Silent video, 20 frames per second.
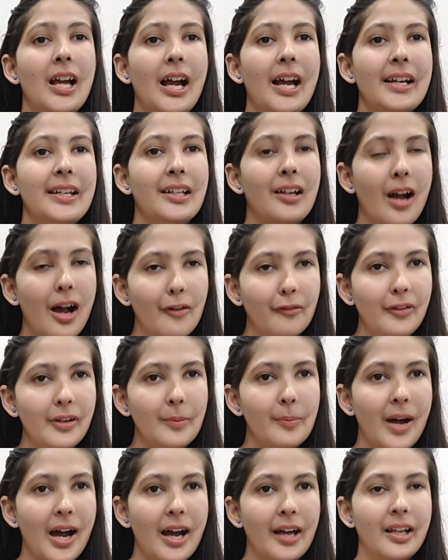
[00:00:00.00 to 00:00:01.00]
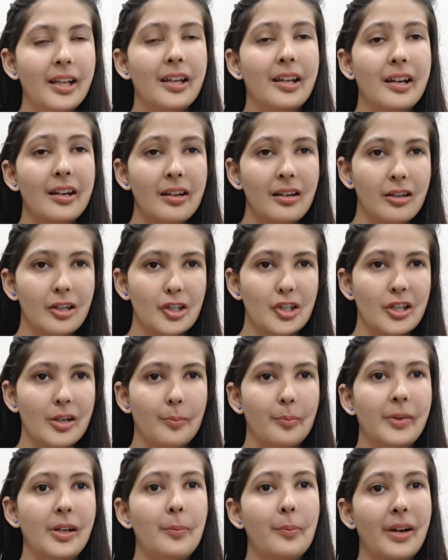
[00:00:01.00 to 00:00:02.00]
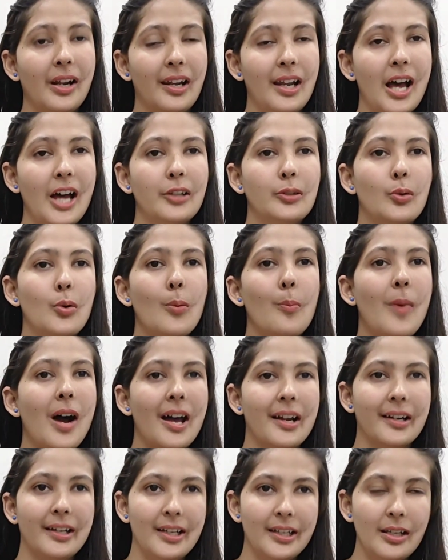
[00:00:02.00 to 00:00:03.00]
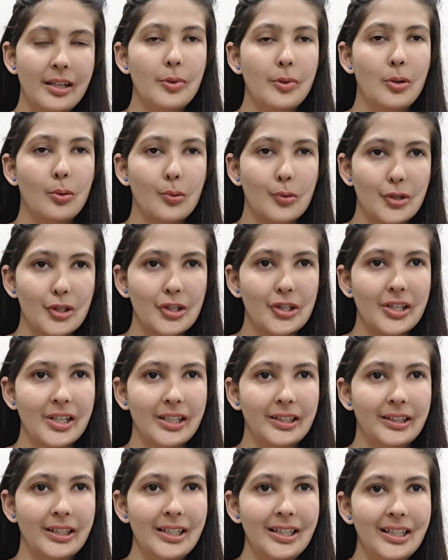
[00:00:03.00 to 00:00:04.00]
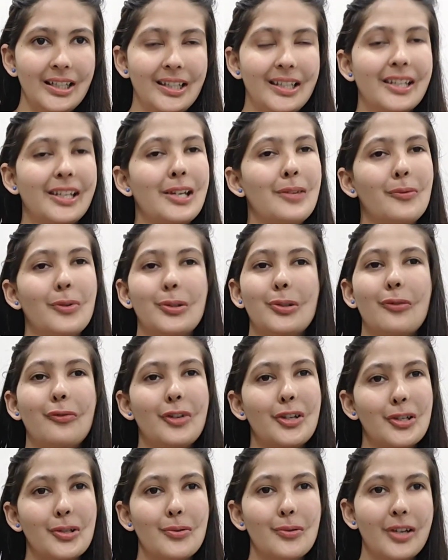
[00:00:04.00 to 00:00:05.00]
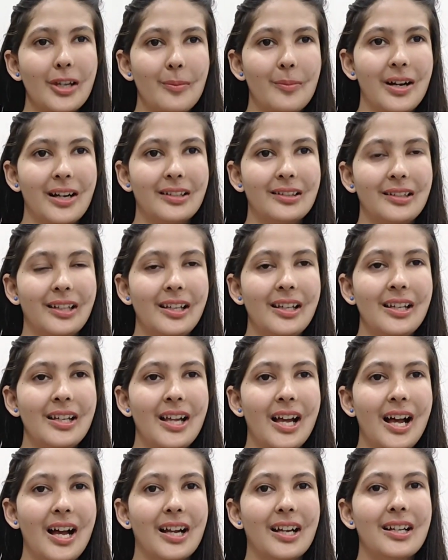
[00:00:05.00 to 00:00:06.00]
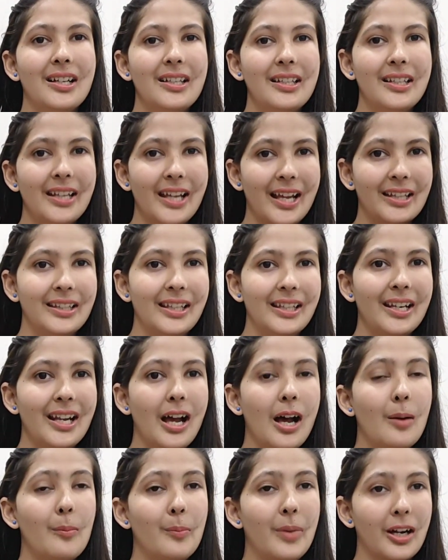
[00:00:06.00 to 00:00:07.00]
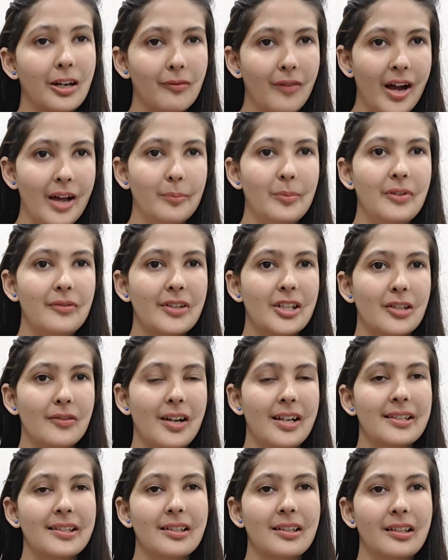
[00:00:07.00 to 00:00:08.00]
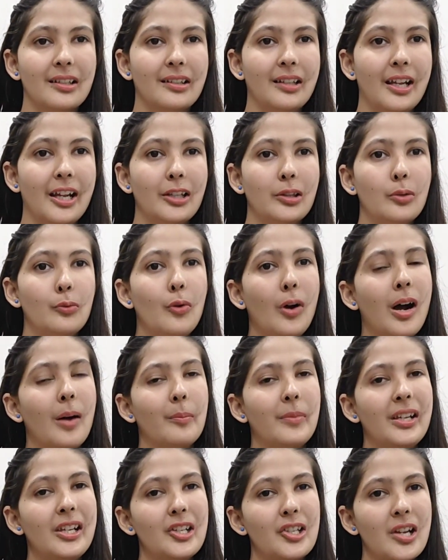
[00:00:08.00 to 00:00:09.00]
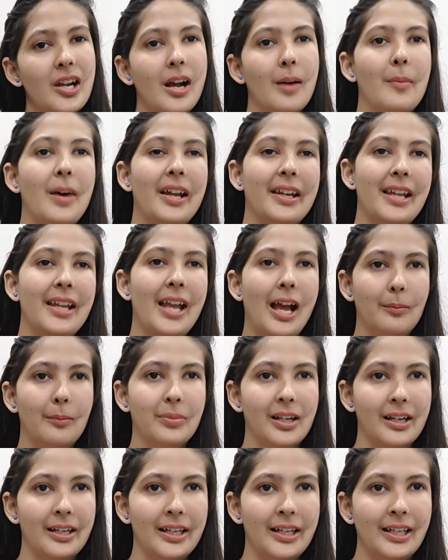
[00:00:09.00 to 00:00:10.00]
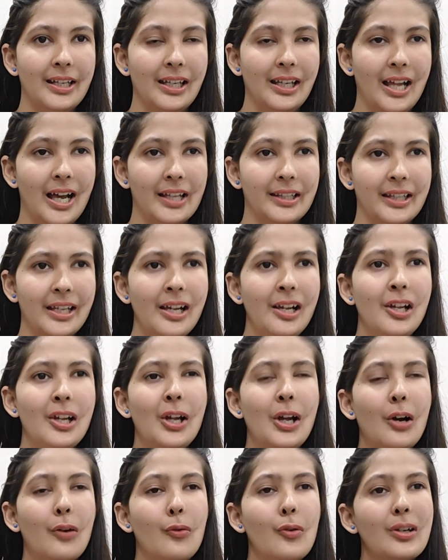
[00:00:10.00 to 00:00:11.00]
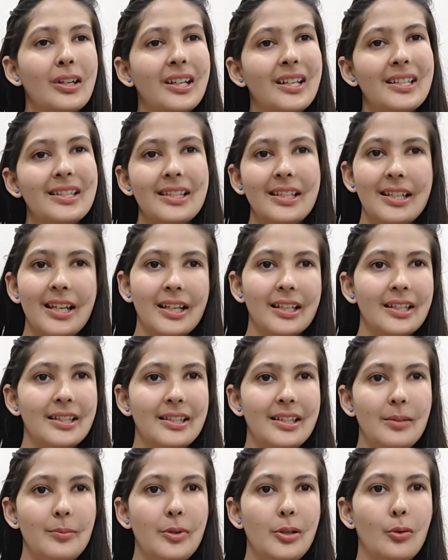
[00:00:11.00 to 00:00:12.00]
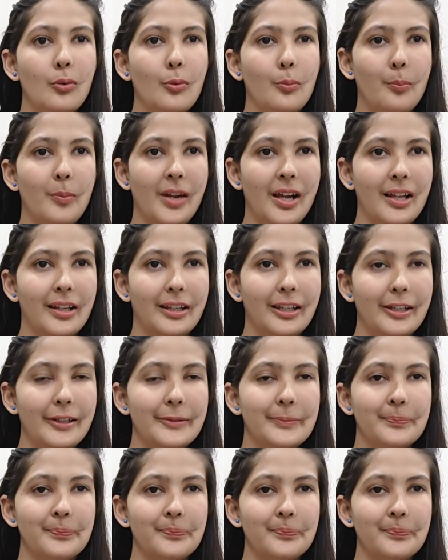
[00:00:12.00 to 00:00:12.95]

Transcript: एंड काफ़ी बार कश्यप ने प्रहलाद को मारने की भी कोशिश की थी लेकिन वो तो विष्णु के भक्त थे अगर कहते हैं ना हम भगवान में विश्वास करते हैं तो वो हमेशा हमारी हेल्प करने के लिए आते हैं वो किसी ना किसी भी रूप में आते हैं